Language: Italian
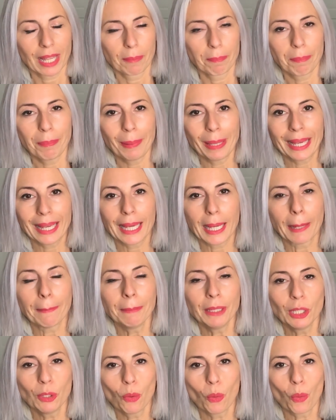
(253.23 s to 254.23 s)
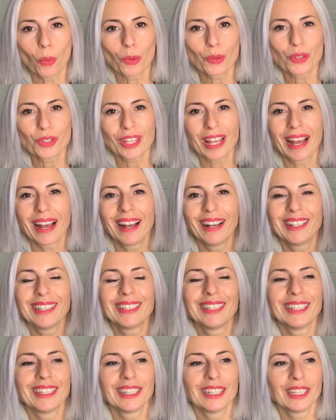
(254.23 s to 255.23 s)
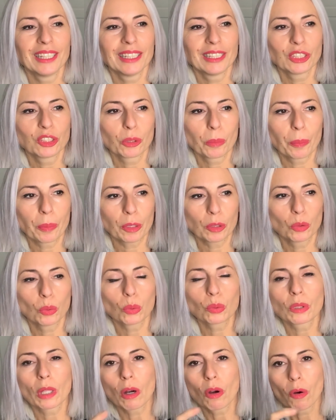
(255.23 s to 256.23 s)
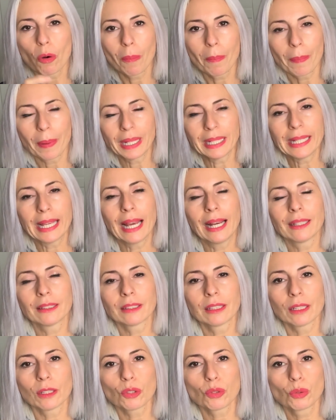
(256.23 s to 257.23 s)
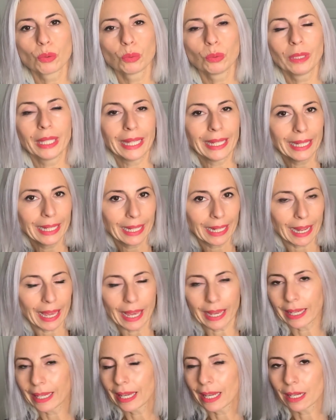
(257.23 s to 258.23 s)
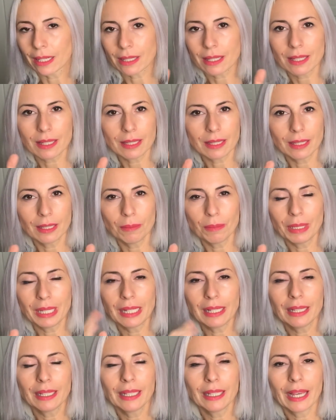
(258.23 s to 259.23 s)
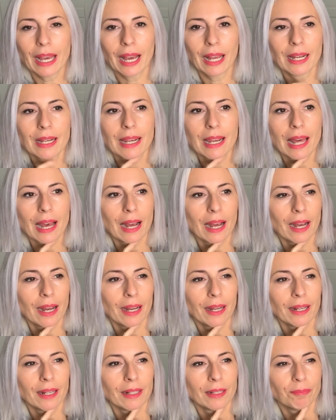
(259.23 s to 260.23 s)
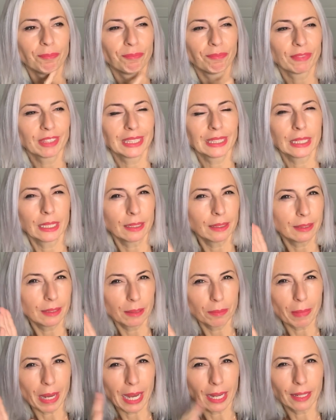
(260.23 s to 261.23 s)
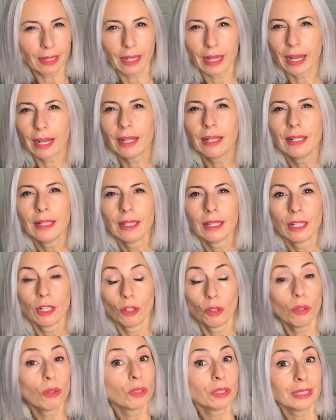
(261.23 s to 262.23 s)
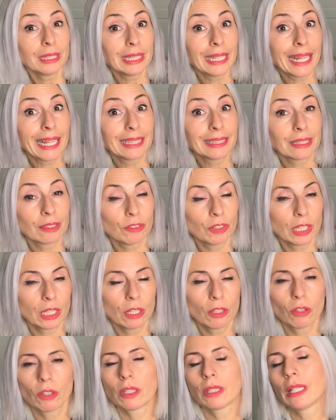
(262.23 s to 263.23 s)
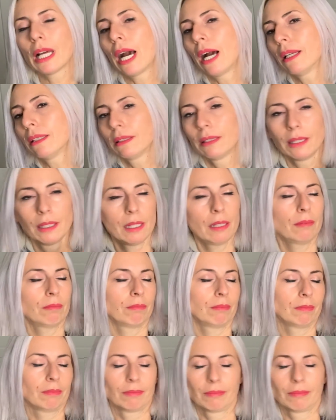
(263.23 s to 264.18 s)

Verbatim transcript: peccaminosa, eh, soprattutto accompagnata su dei cracker simili alla mh, mm, settimana londinese, vi ricordate?